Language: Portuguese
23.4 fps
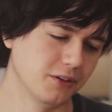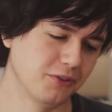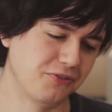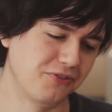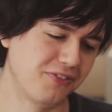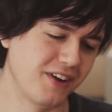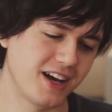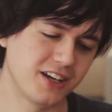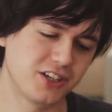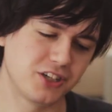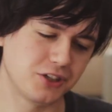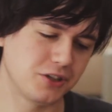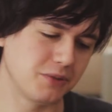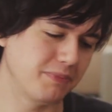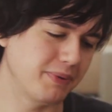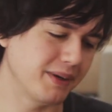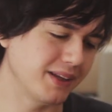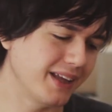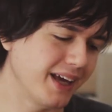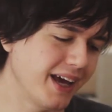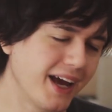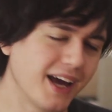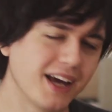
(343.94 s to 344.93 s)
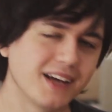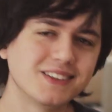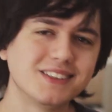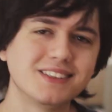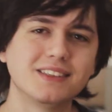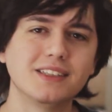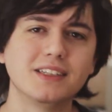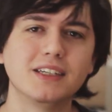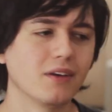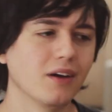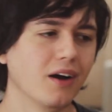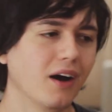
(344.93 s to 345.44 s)
faixa de
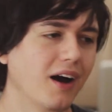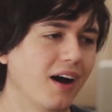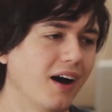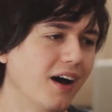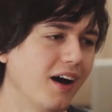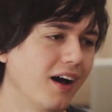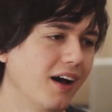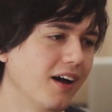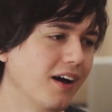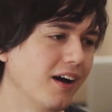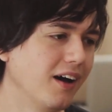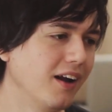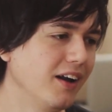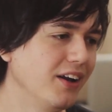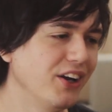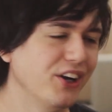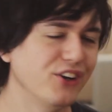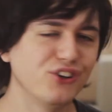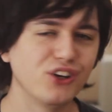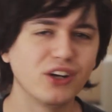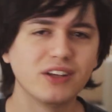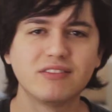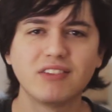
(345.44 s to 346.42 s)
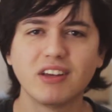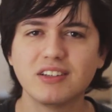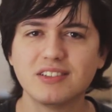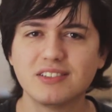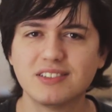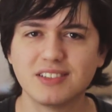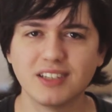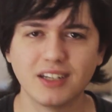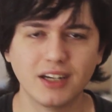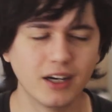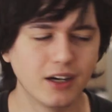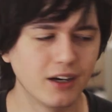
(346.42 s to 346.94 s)
pedestre, a linha de
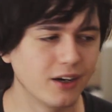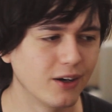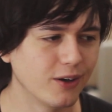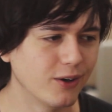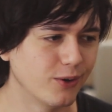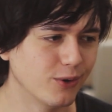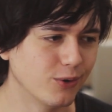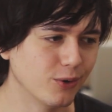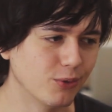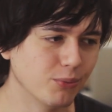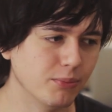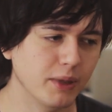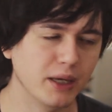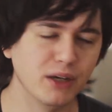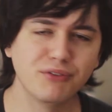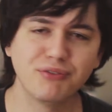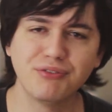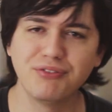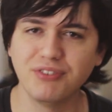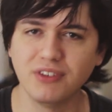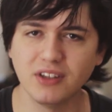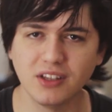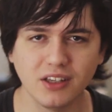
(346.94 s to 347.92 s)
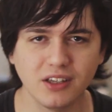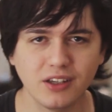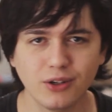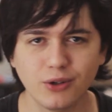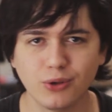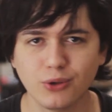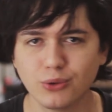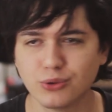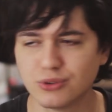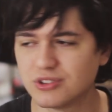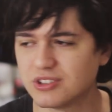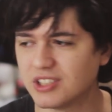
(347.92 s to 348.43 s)
retenção,
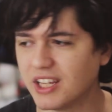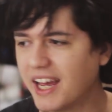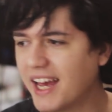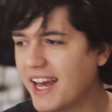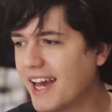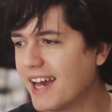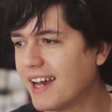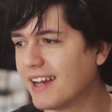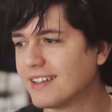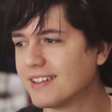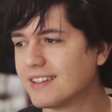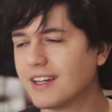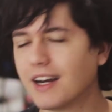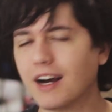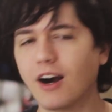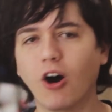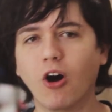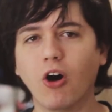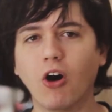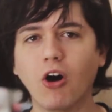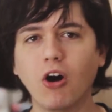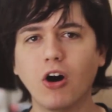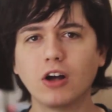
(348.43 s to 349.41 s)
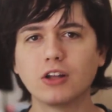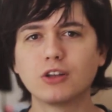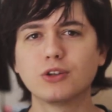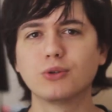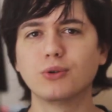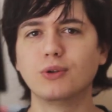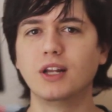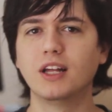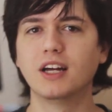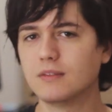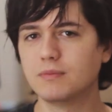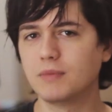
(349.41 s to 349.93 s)
meio-fio, seta, roda
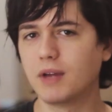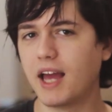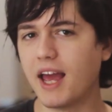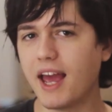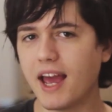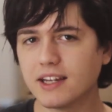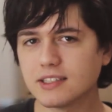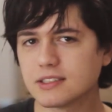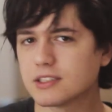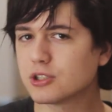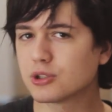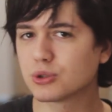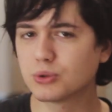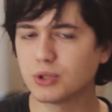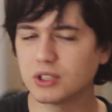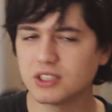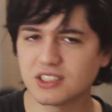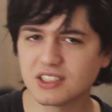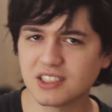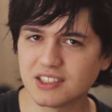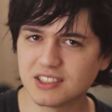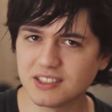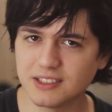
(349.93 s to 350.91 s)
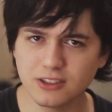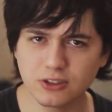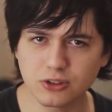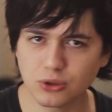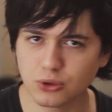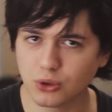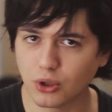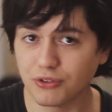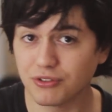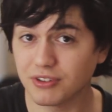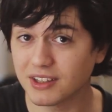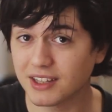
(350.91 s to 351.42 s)
rótula. Essas coisas assim são
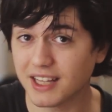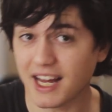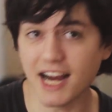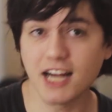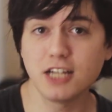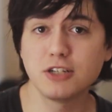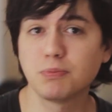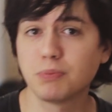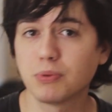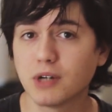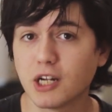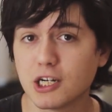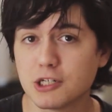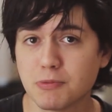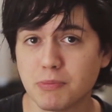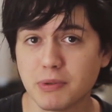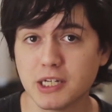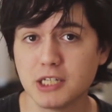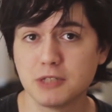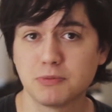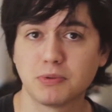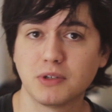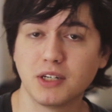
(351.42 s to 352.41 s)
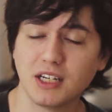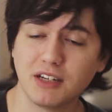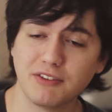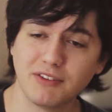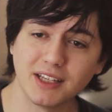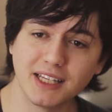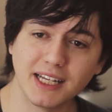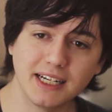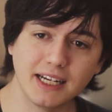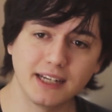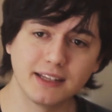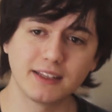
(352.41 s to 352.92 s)
novidade pro Gasparente, porque na
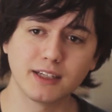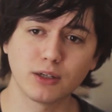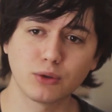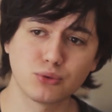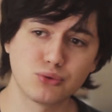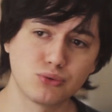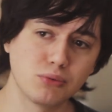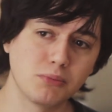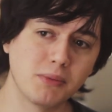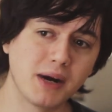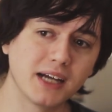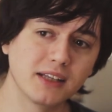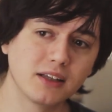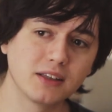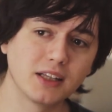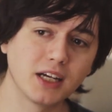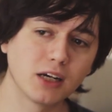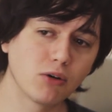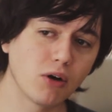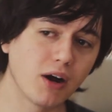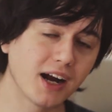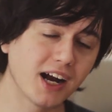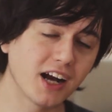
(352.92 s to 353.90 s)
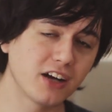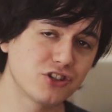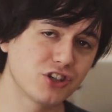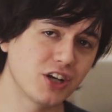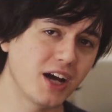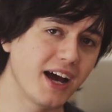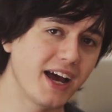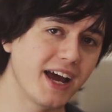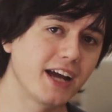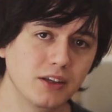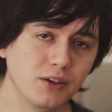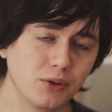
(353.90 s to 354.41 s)
verdade ele tá acostumado a andar com a
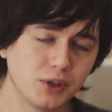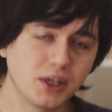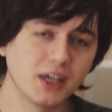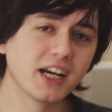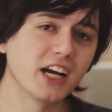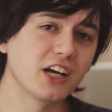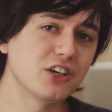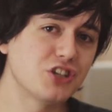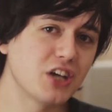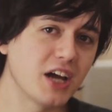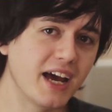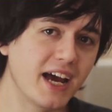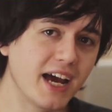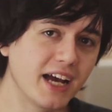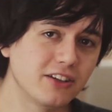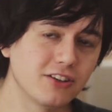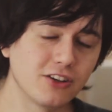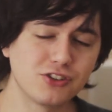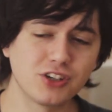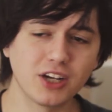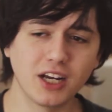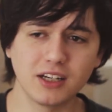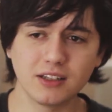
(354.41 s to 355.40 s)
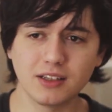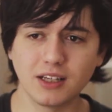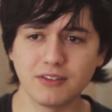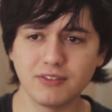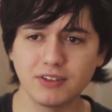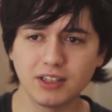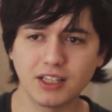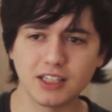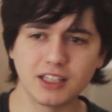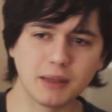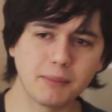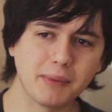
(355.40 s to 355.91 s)
cacharrete. O que é a charrete? A charrete
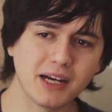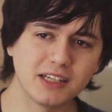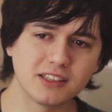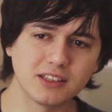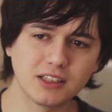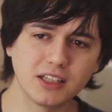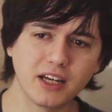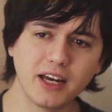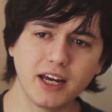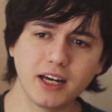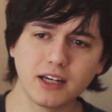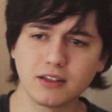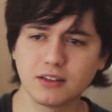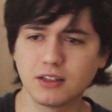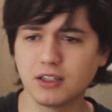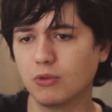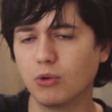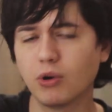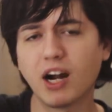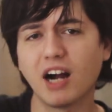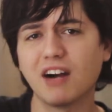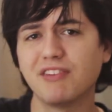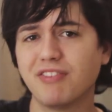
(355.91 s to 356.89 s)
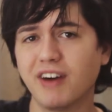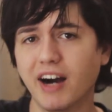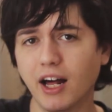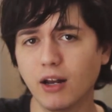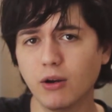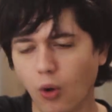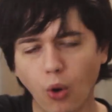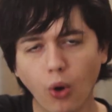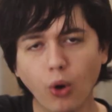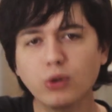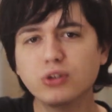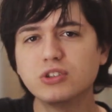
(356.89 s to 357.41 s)
nada mais nada ré que um cavalo,
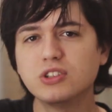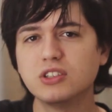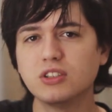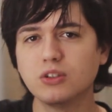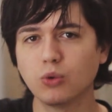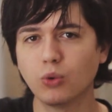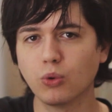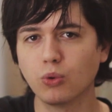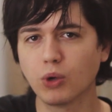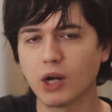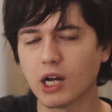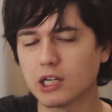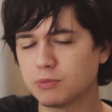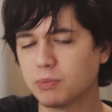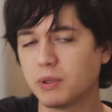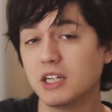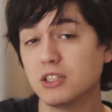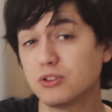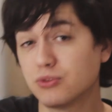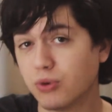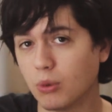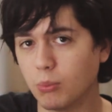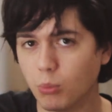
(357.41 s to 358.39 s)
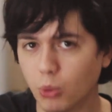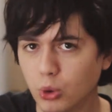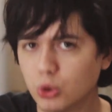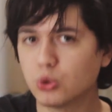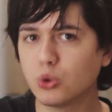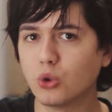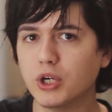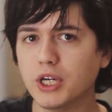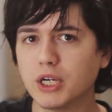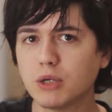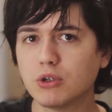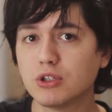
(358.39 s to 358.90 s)
ou se o Gasparente for muito
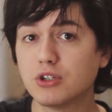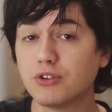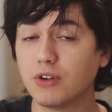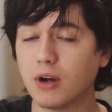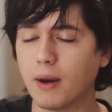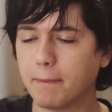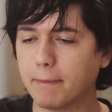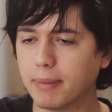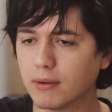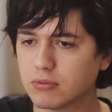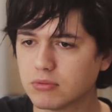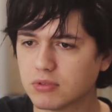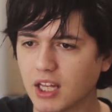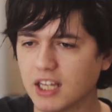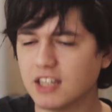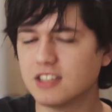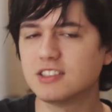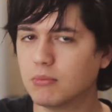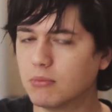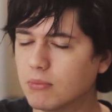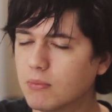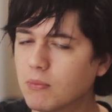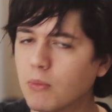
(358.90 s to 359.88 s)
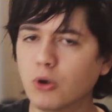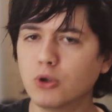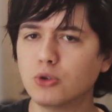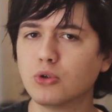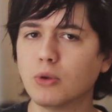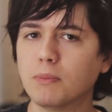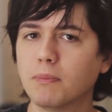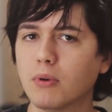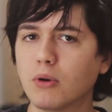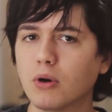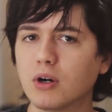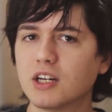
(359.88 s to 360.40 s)
rico tiver uma potência muito
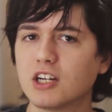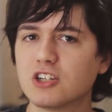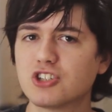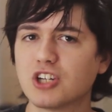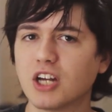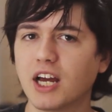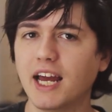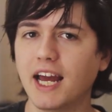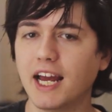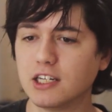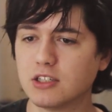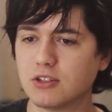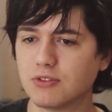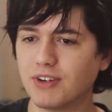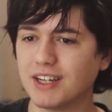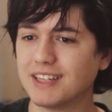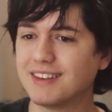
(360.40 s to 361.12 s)
boa na charrete, vai